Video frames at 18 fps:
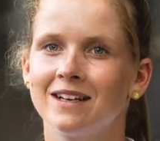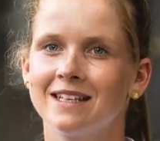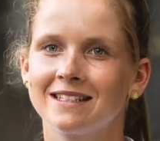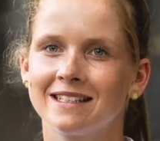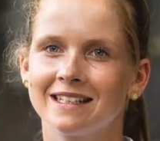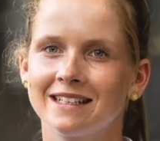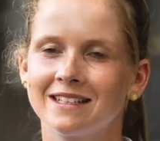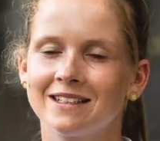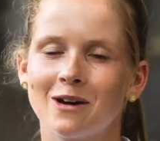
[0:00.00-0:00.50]

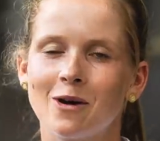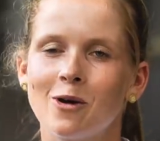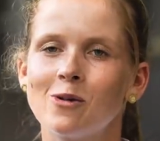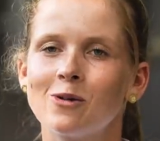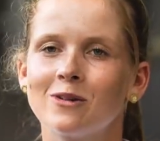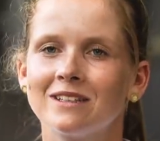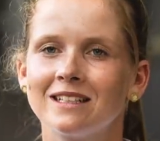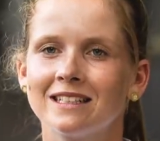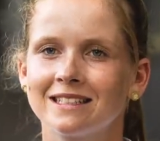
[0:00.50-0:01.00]
weiß er
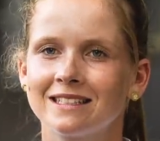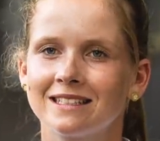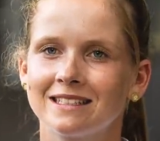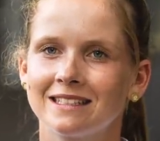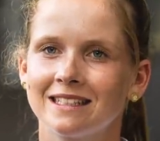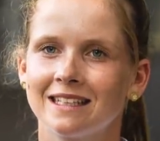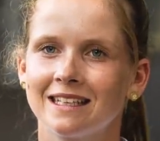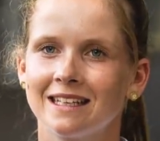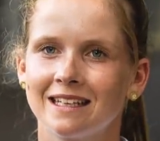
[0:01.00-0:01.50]
genau,
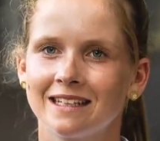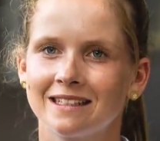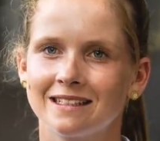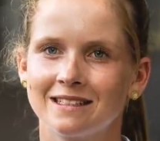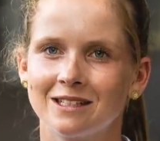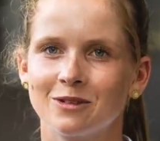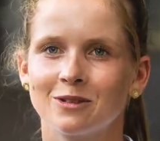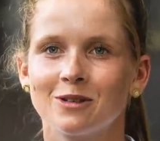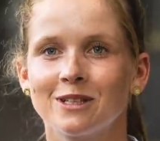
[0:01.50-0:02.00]
dass äh,
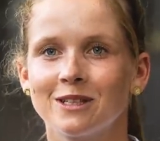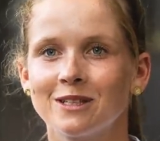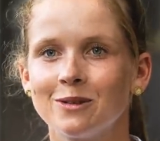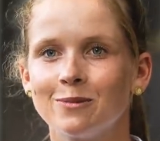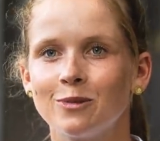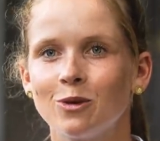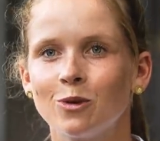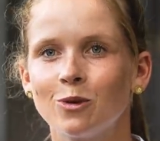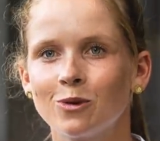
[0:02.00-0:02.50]
es natürlich
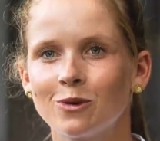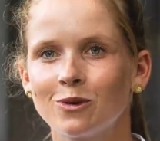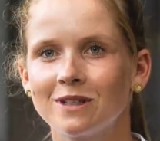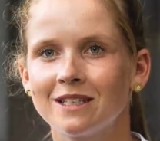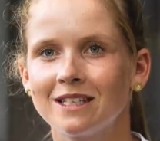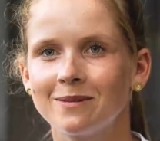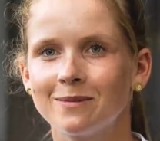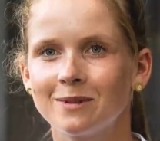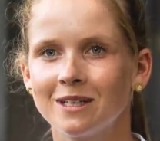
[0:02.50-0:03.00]
eine
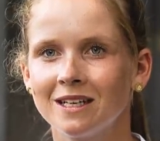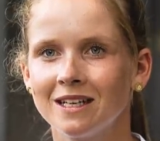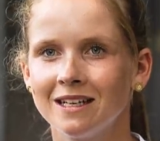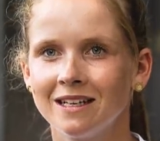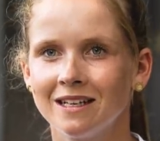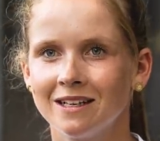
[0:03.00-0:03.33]
Belohnung gibt